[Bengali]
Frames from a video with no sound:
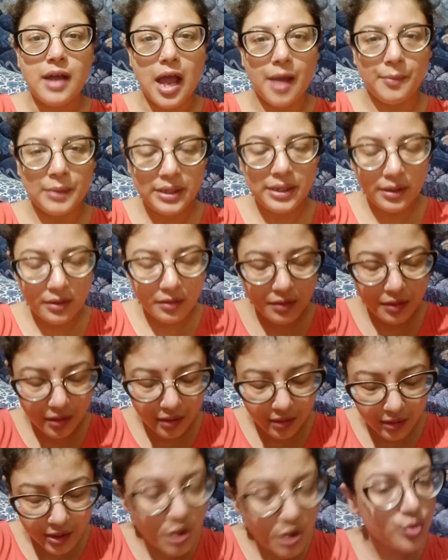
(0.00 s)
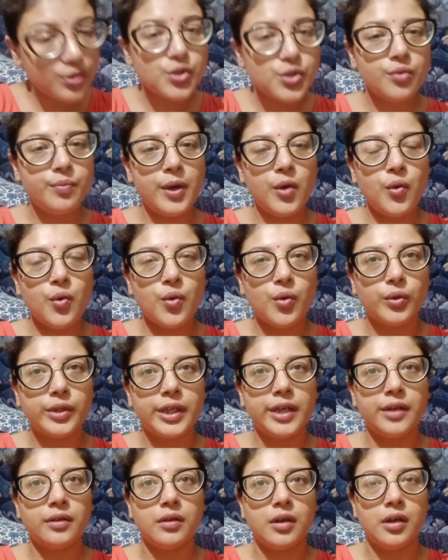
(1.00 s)
আমাদের ইউটিউবেও
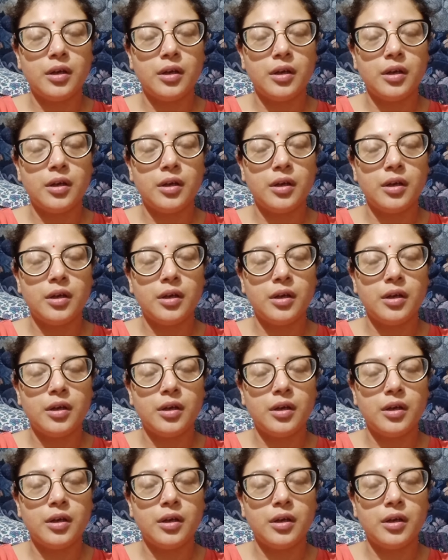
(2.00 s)
ওদের